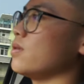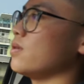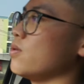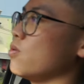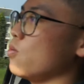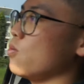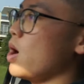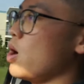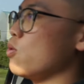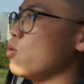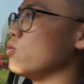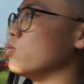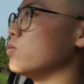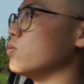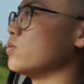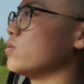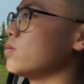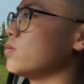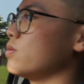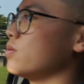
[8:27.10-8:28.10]
Wow
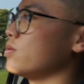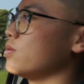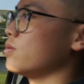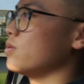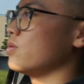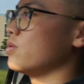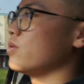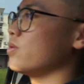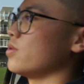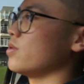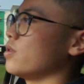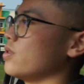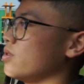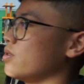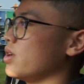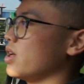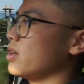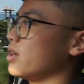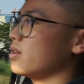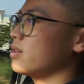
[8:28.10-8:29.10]

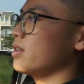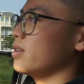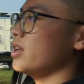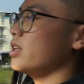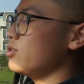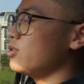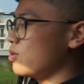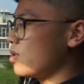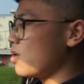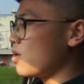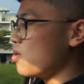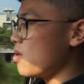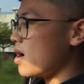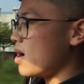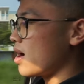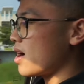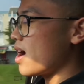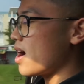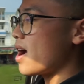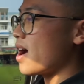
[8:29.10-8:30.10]
Dan tadi juga gue
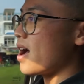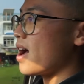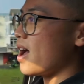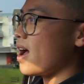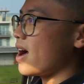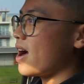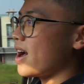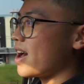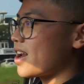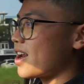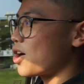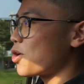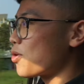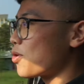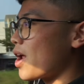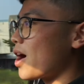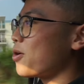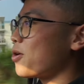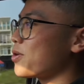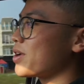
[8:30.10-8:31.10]
agak agak
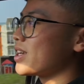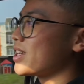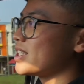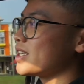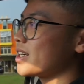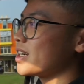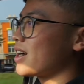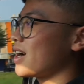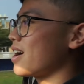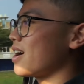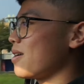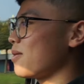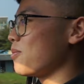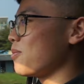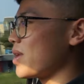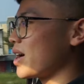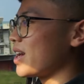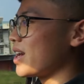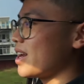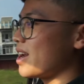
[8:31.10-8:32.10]
ragu-ragu yang injek
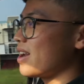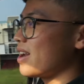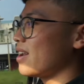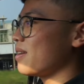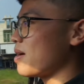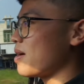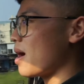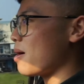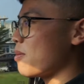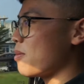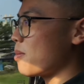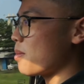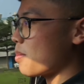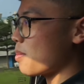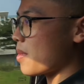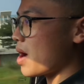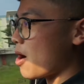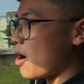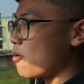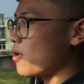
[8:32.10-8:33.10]
bagian
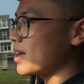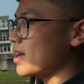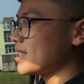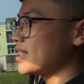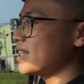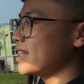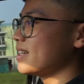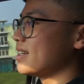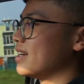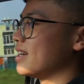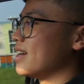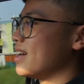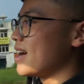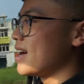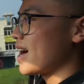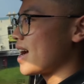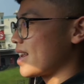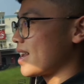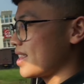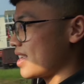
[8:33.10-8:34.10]
awalnya
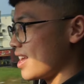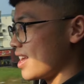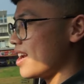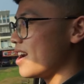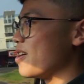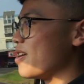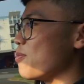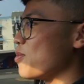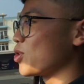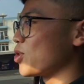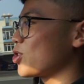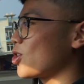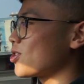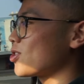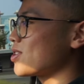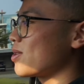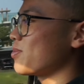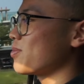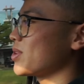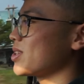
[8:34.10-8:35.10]
Karena tadi ada motor
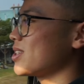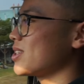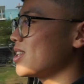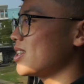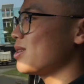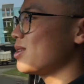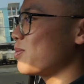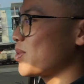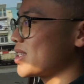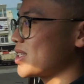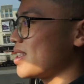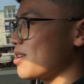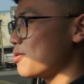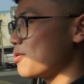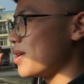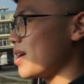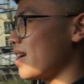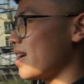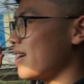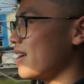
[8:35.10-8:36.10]
samping sini pas dia
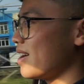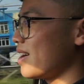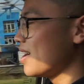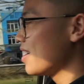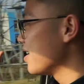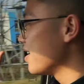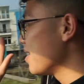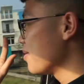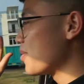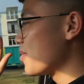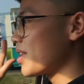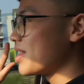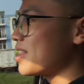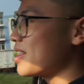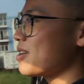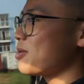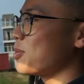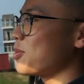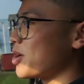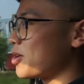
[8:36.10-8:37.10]
udah berhenti
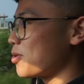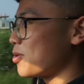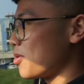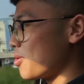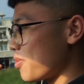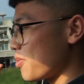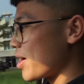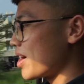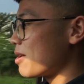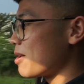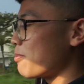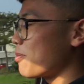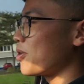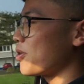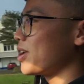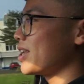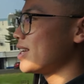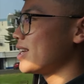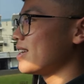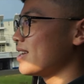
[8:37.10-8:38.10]
baru gue berani
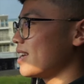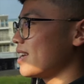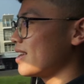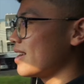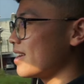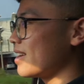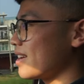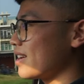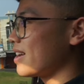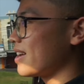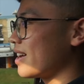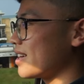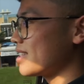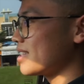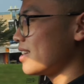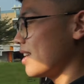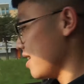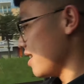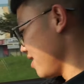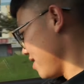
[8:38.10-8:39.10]
polin
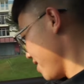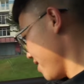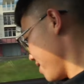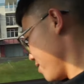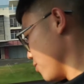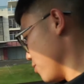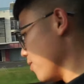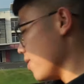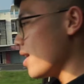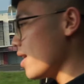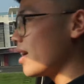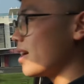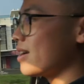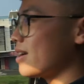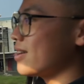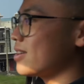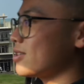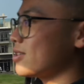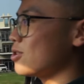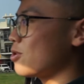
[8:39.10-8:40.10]
gasnya dan gue
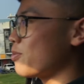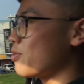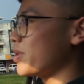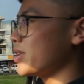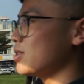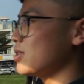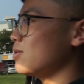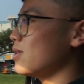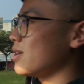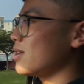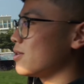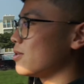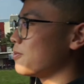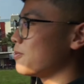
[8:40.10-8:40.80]
agak surprise juga loh